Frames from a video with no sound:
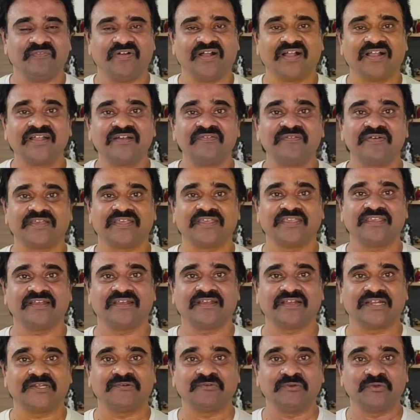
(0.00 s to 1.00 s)
வகை
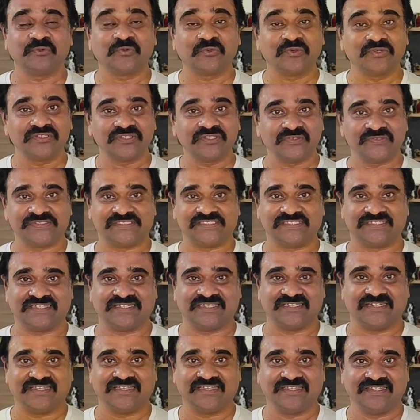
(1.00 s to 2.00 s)
வகையாக கடவுள் கொடுத்து
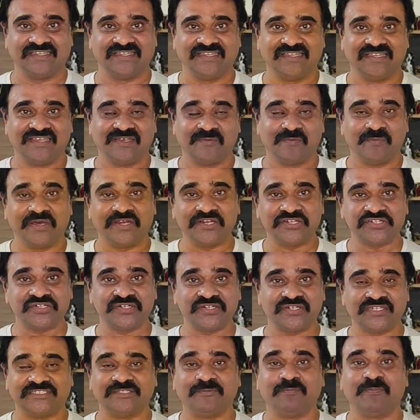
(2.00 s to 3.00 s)
வச்சுருக்காரு
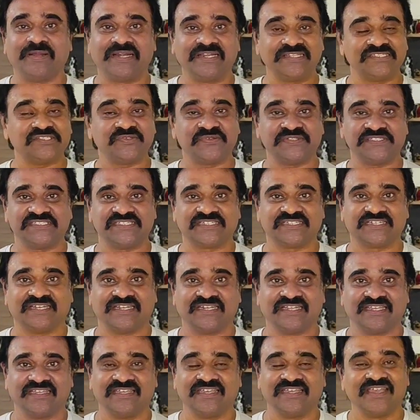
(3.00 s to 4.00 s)
மனுஷன் அதை படைச்சி
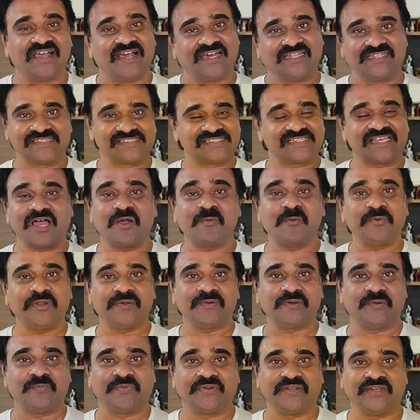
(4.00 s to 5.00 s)
வச்சுருக்கானே அதை
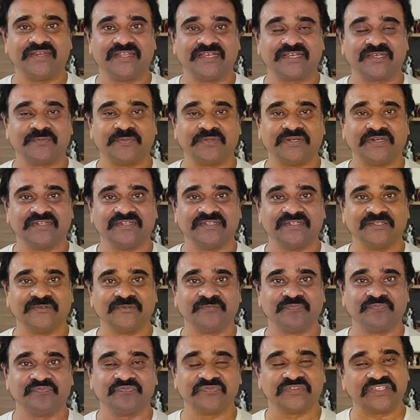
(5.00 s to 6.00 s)
சாப்பிடாம அப்புறம் என்னங்க பண்ணுறது
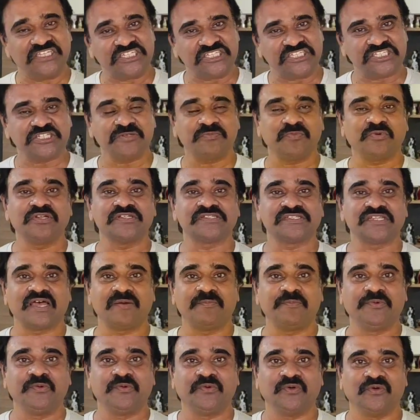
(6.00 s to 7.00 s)
இஷ்டம் போல்
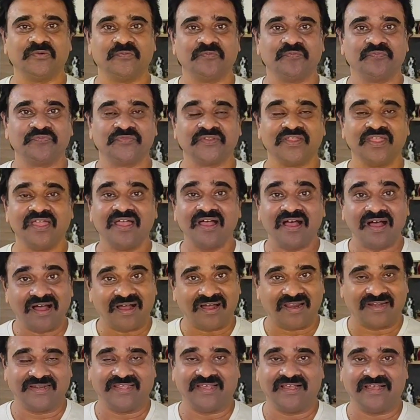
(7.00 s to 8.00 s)
சாப்பிடுவோம்
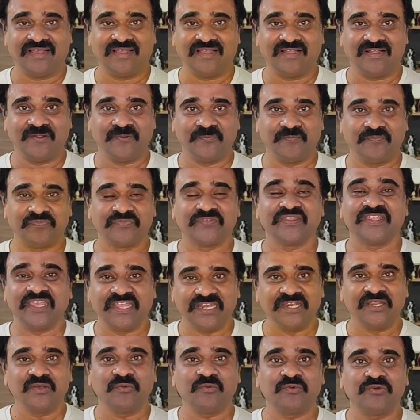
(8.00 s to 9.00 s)
ஆனால்
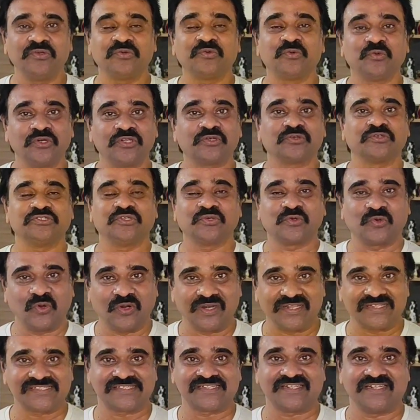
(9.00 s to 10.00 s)
என்ன ஒன்று கூட கொஞ்சம்
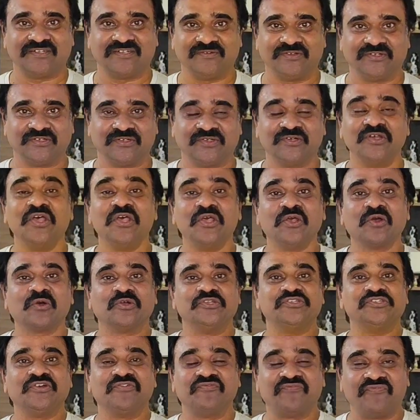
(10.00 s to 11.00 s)
கொலஸ்ட்ரால் வரும்
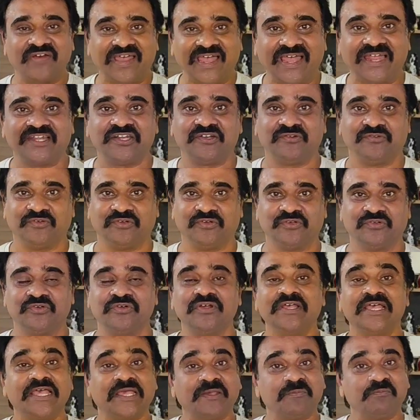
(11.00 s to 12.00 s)
கொஞ்சம் ஃபேட் வரும்
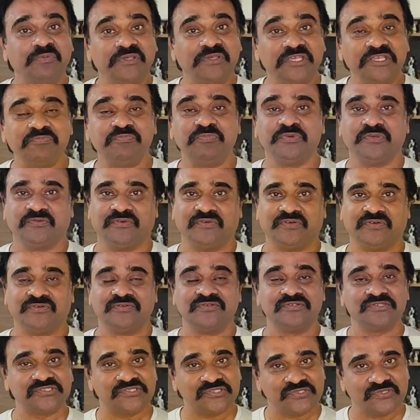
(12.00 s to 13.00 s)
பிபி
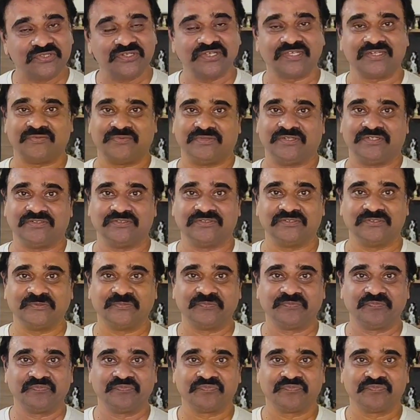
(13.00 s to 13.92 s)
வரும் சுகர் வரும்